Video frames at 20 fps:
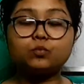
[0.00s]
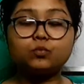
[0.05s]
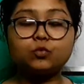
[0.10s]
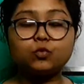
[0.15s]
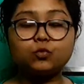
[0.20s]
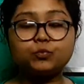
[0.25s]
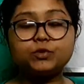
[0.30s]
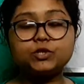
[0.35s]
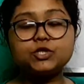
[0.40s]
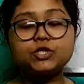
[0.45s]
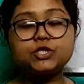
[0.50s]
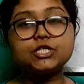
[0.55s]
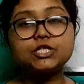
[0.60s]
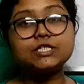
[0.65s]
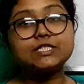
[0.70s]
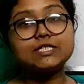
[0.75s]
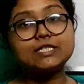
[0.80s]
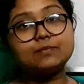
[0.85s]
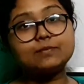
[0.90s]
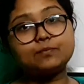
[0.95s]

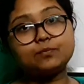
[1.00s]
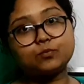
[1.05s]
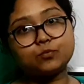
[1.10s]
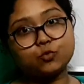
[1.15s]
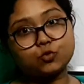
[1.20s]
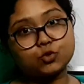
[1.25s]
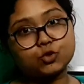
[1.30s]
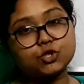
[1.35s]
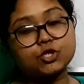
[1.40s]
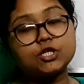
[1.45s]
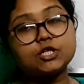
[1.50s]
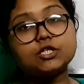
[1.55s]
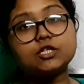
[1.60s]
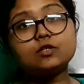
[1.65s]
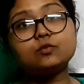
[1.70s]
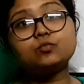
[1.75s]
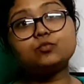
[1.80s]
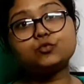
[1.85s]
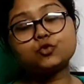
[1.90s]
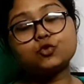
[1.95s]
ভূপৃষ্ঠের যে
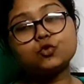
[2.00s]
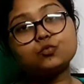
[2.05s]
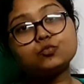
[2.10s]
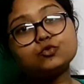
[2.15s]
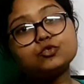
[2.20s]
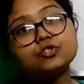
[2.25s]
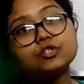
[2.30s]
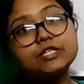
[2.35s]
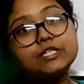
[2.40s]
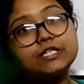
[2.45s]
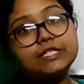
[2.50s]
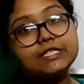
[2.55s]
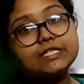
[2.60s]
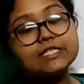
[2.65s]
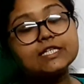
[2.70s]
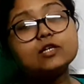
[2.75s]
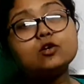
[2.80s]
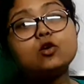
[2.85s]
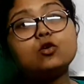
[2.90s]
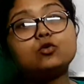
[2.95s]
পোর্শনটা সমুদ্রের
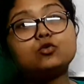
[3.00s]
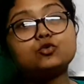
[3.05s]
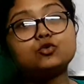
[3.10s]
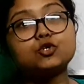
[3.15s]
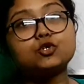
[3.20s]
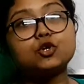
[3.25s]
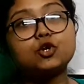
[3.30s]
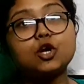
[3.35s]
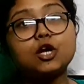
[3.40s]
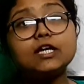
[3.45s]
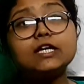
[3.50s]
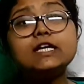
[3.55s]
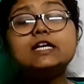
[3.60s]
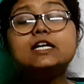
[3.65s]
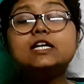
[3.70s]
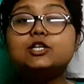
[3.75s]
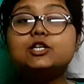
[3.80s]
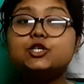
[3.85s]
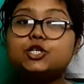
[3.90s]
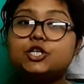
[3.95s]
নিচে অগ্রসর হয়
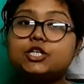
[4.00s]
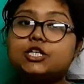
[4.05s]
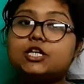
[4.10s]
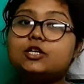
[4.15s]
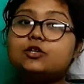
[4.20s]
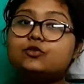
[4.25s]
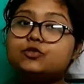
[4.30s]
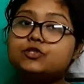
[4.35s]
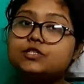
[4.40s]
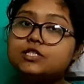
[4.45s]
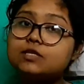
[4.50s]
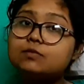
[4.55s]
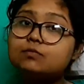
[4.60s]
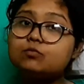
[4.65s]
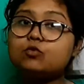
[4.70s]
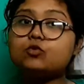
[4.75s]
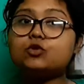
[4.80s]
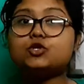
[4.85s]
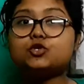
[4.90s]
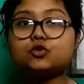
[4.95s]
সেটাই হচ্ছে
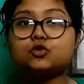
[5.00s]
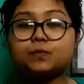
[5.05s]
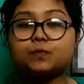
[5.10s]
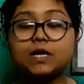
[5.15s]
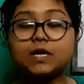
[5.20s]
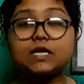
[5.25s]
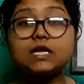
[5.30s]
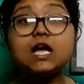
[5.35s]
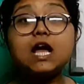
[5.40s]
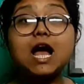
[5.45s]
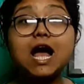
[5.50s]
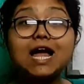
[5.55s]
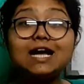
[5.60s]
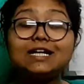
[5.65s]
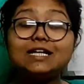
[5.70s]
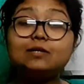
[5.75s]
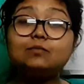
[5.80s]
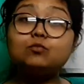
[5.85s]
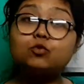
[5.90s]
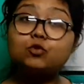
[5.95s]
মহিষপান আর
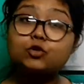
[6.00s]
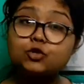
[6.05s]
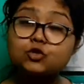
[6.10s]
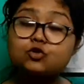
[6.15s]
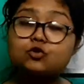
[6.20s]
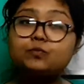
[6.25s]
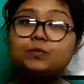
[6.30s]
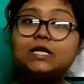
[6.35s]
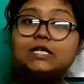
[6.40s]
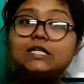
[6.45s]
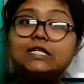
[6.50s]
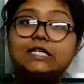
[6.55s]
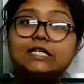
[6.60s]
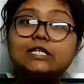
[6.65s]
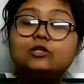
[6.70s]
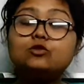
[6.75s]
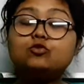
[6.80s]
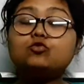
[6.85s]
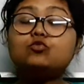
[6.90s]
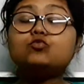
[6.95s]
এই মহিষপানটা
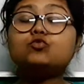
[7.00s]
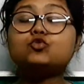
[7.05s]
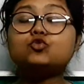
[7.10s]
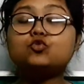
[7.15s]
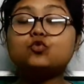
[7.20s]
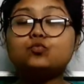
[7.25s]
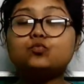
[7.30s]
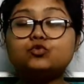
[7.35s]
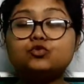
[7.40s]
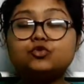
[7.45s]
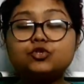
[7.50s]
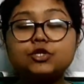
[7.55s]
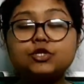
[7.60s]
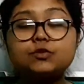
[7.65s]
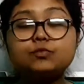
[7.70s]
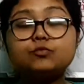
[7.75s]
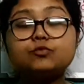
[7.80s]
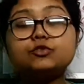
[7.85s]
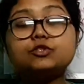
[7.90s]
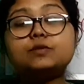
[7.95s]
কিন্তু
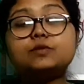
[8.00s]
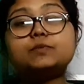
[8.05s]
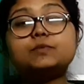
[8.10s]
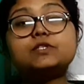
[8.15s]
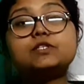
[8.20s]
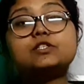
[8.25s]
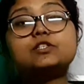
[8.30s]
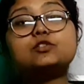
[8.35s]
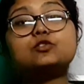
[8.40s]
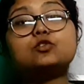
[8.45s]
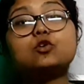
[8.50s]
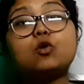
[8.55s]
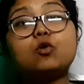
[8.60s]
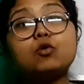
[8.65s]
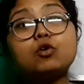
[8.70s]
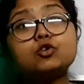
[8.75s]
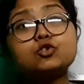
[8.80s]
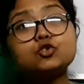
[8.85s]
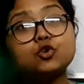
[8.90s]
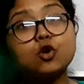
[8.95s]
সমুদ্রের মধ্যে বিস্তৃত
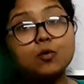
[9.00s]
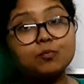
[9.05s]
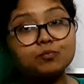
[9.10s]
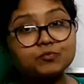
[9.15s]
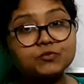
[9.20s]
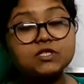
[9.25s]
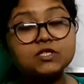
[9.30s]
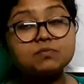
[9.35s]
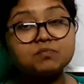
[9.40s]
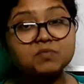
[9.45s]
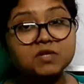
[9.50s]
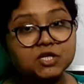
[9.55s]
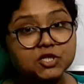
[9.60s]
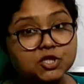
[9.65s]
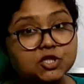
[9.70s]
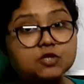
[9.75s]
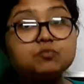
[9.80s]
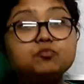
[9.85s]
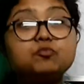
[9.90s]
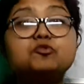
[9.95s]
হওয়ার সবচেয়ে
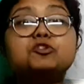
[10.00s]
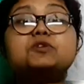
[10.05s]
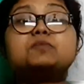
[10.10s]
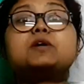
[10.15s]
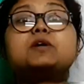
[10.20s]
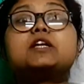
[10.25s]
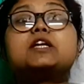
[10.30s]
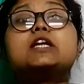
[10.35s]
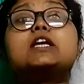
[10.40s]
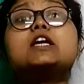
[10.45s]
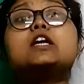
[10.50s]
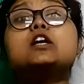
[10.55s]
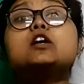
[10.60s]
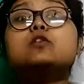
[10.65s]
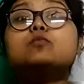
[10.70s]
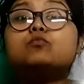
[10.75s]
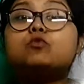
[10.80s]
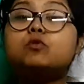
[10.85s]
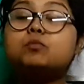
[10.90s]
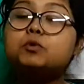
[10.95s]
বেশি পরিমাণে
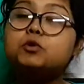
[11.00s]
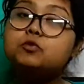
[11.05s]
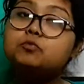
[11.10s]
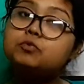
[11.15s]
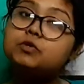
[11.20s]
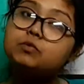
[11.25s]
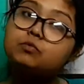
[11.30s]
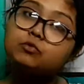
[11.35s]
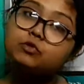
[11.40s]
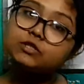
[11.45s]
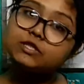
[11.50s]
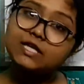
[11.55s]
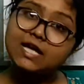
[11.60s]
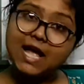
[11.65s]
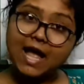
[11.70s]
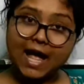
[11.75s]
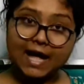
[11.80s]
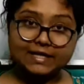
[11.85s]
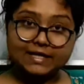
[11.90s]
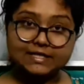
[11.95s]
ভূমিরূপের মধ্যে
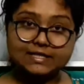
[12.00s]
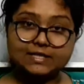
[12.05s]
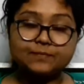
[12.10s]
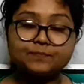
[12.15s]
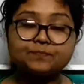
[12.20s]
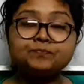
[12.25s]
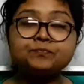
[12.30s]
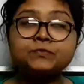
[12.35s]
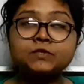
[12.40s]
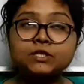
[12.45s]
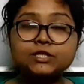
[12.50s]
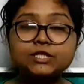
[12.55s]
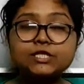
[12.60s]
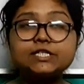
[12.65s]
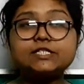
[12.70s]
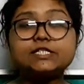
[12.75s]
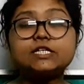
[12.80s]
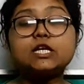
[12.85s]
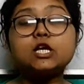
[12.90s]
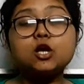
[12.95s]
একটা ঠিক
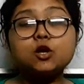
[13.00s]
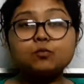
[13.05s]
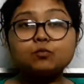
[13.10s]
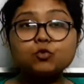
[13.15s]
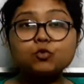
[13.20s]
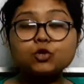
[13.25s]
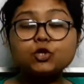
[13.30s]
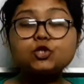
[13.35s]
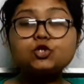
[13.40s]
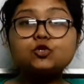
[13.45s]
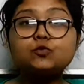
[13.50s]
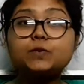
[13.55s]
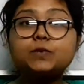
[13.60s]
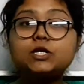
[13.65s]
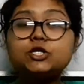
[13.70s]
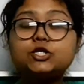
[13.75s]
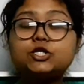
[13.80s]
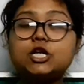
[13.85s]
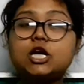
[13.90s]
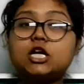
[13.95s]
আছে
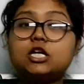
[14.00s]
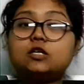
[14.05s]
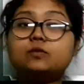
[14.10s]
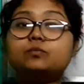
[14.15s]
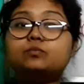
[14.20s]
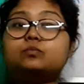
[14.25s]
মহিষপান সারা